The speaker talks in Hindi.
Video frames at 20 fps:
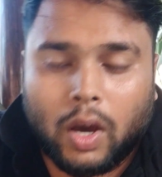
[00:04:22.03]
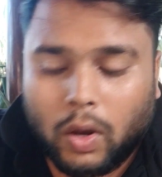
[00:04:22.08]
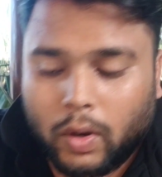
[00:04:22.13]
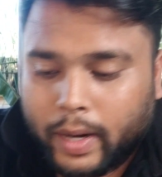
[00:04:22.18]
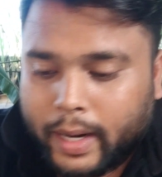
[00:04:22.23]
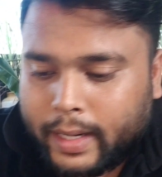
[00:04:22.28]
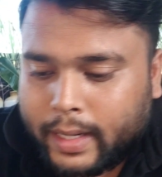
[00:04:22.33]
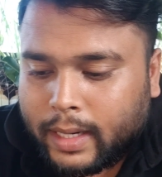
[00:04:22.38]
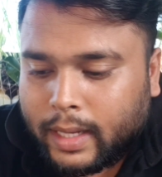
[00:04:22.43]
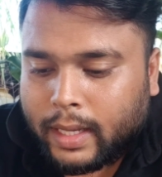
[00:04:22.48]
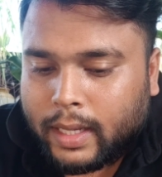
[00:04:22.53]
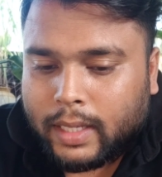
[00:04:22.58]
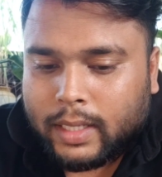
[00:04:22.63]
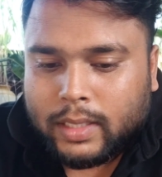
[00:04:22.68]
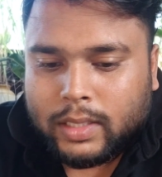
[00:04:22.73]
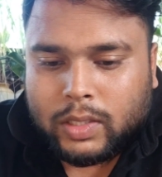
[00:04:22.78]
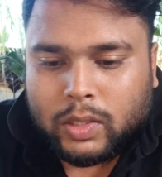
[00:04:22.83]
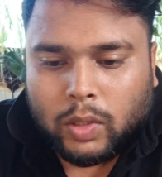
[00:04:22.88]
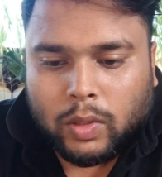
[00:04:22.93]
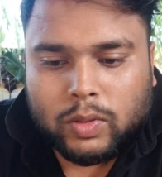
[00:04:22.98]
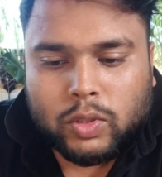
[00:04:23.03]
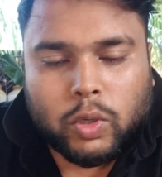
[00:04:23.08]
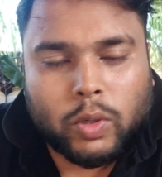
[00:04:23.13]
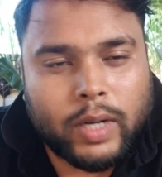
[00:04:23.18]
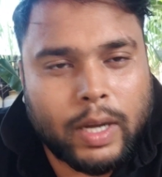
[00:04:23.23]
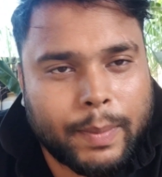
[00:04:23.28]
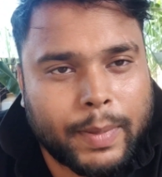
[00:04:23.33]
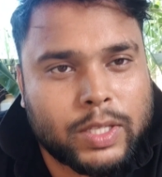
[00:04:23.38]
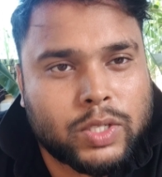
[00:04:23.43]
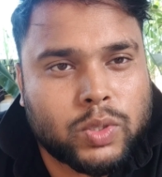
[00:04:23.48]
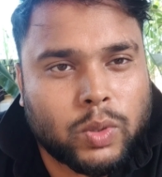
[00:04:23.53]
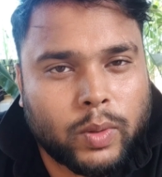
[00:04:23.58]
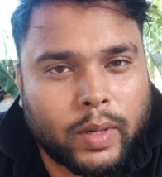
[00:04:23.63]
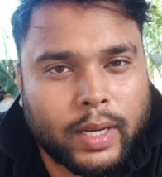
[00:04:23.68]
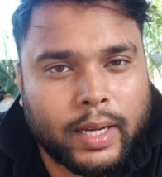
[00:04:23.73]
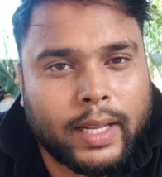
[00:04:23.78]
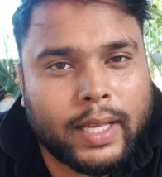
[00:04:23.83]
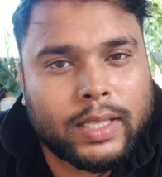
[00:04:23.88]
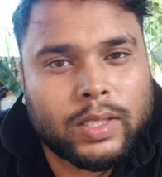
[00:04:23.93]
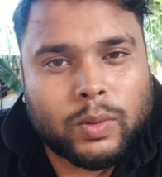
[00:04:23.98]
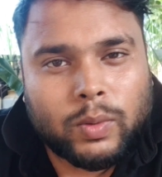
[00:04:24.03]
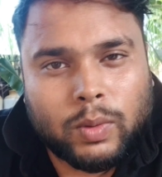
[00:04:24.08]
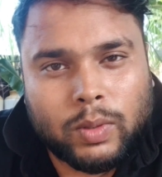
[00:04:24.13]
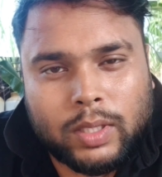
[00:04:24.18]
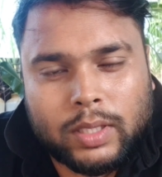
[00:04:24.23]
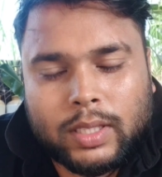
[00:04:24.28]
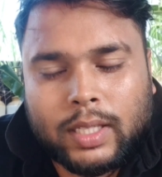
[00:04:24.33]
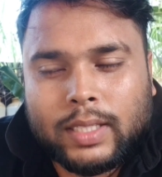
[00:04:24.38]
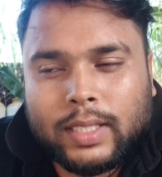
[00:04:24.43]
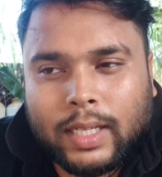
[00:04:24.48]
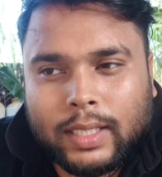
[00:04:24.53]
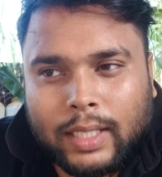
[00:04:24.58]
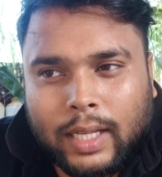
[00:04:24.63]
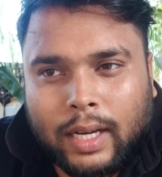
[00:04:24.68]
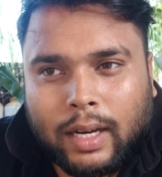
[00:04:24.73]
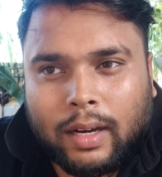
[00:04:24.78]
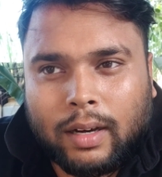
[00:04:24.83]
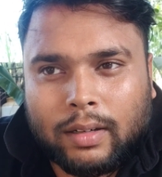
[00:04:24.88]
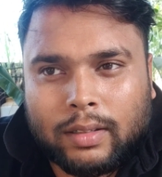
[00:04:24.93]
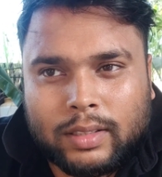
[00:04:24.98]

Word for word: और राइट सो छोटे बच्चों के लिए तो इतना ज़्यादा